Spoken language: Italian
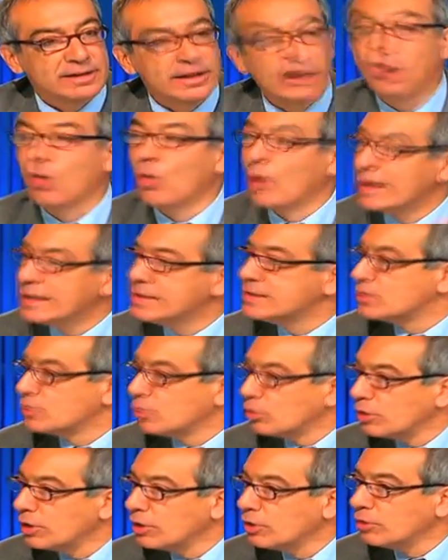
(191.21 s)
di
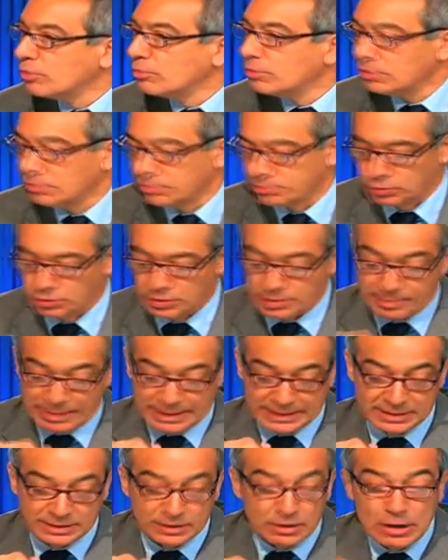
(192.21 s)
coalizione, non, non, più di
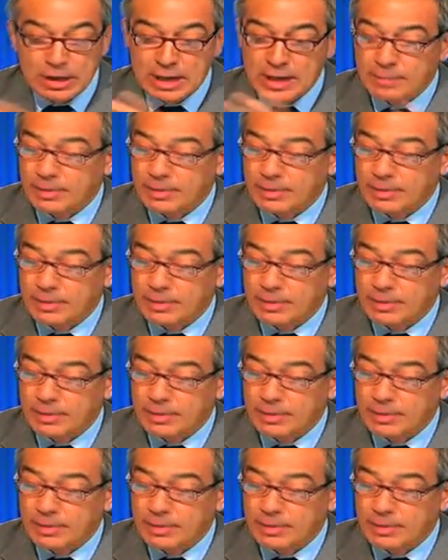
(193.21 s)
partito.